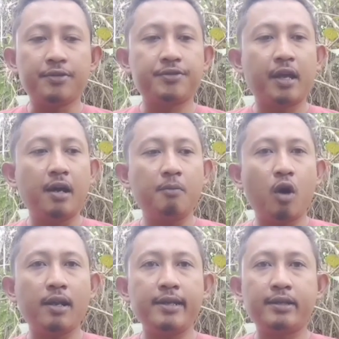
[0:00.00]

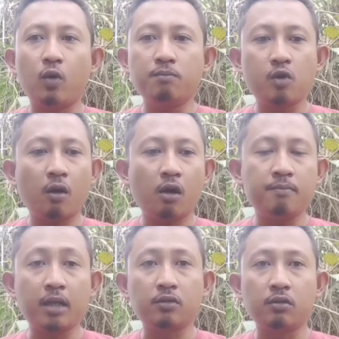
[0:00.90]
Assalamualaikum
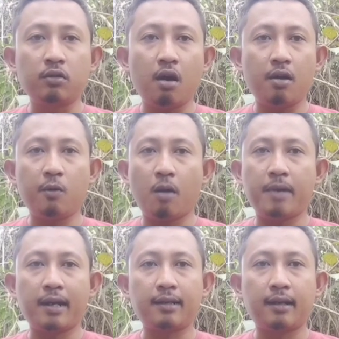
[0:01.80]
warahmatullahi
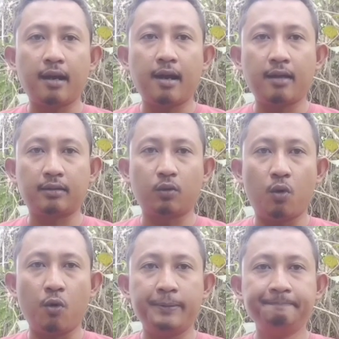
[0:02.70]

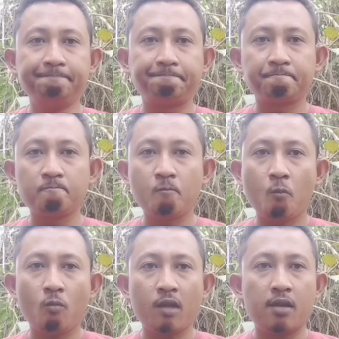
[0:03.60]
wabarakatuh
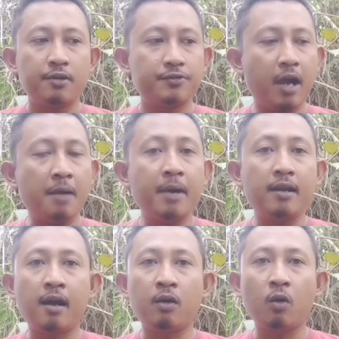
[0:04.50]

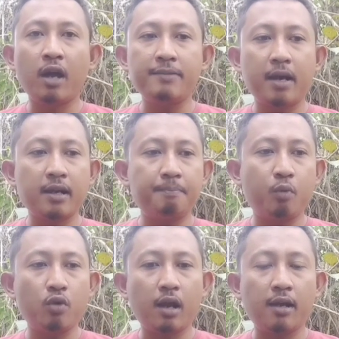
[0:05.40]
Sahabat Nahkoda
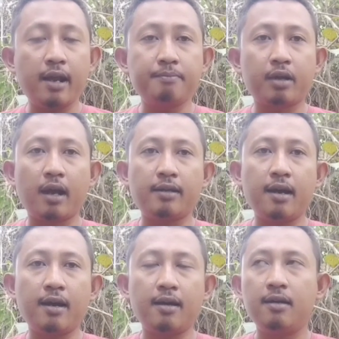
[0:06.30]
dimanapun kalian
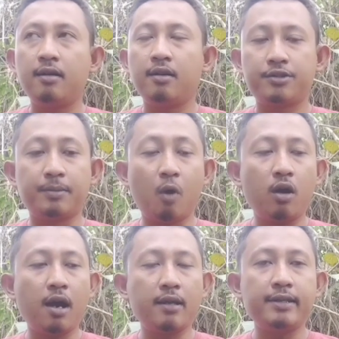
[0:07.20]
berada
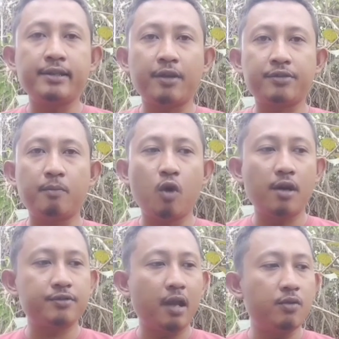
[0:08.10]
Semoga kita
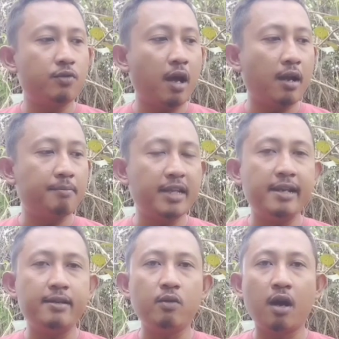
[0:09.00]
semua selalu dalam
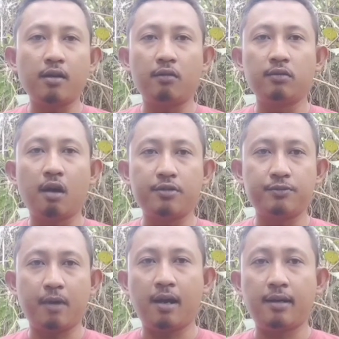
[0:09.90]
lindungan Allah
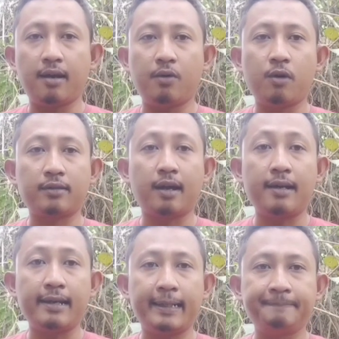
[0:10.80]
subhanahu wa
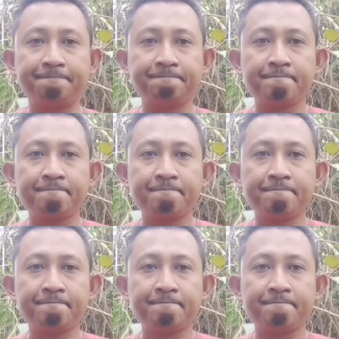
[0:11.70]
ta'ala